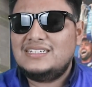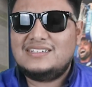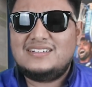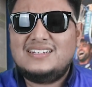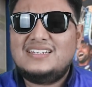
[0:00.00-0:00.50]
นี่
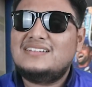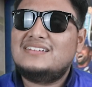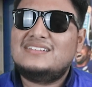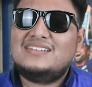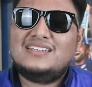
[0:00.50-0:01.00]
นี่
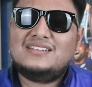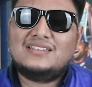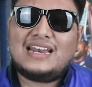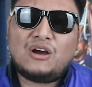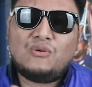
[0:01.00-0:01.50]
นี่
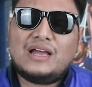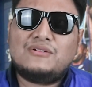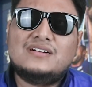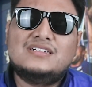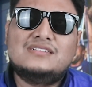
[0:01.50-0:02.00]
เล่าแล้ว
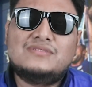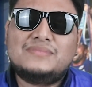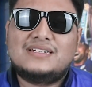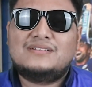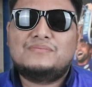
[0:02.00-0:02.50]
ก็คือว่า
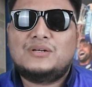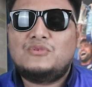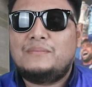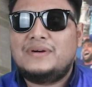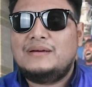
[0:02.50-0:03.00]
มันเป็น
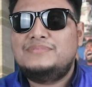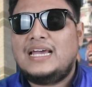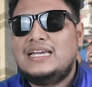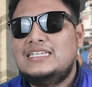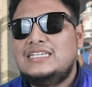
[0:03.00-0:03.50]
ความประทับใจ
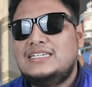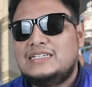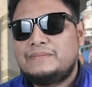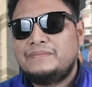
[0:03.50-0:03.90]
ที่